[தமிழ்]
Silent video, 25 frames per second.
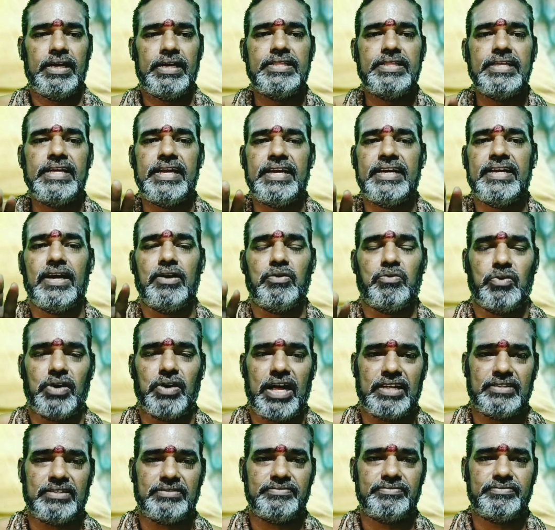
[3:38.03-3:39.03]
இது
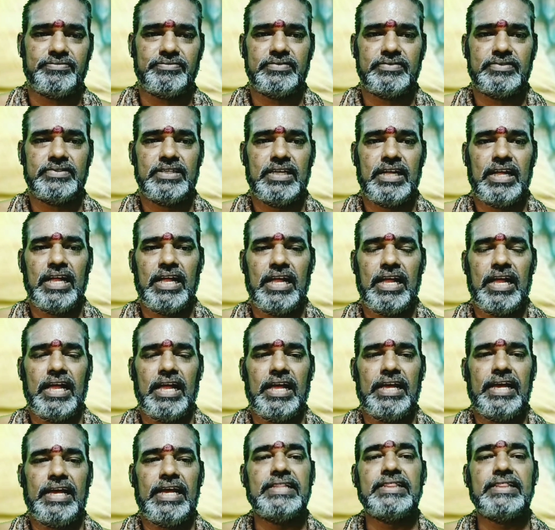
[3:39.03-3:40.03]
இருக்கக்கூடாது
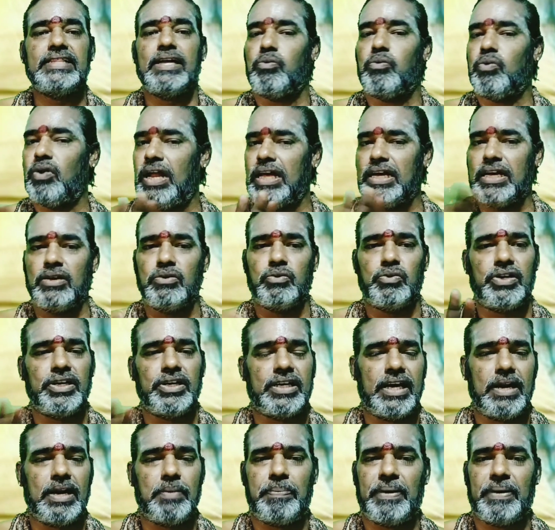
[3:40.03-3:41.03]
இந்த உலகம்
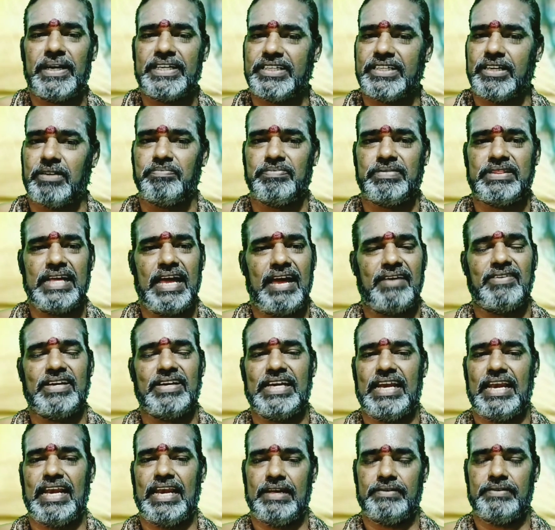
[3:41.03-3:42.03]
கொடுக்கிற பட்டம்
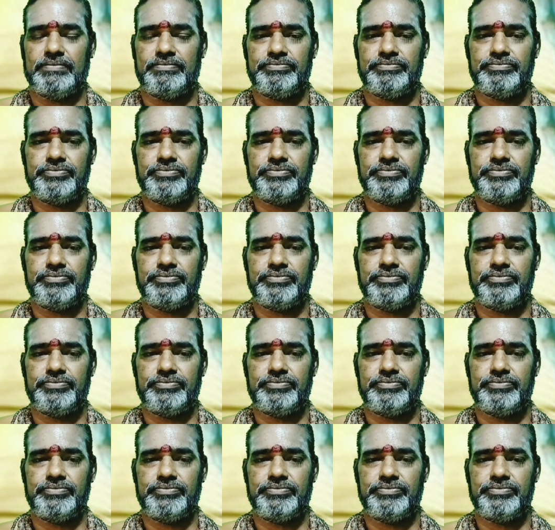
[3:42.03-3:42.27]
தேவையில்லை